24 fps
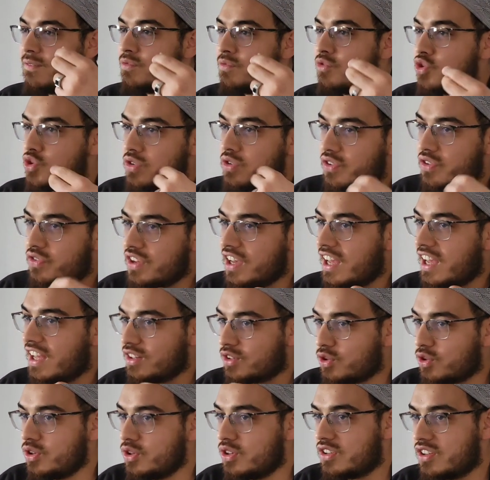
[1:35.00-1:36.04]
tu vas faire un
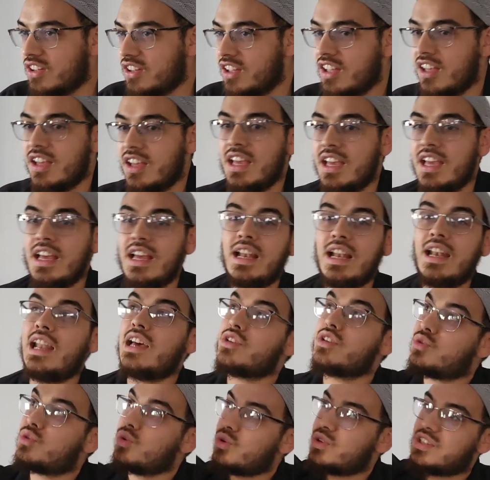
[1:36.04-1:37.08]
truc, la
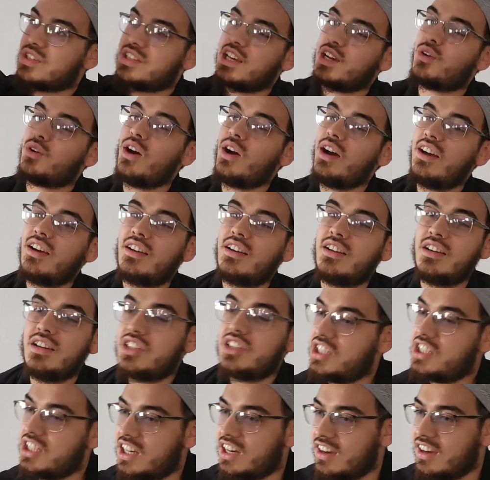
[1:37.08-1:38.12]
source c'est quoi
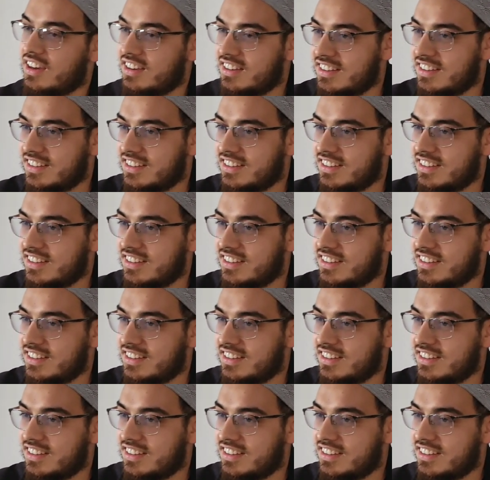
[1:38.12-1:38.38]
Shia.